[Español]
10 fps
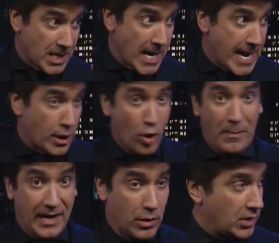se tenían que
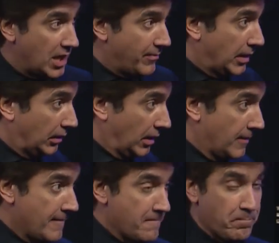operar únicamente.
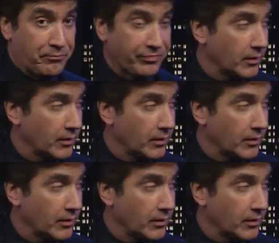Y te vuelve es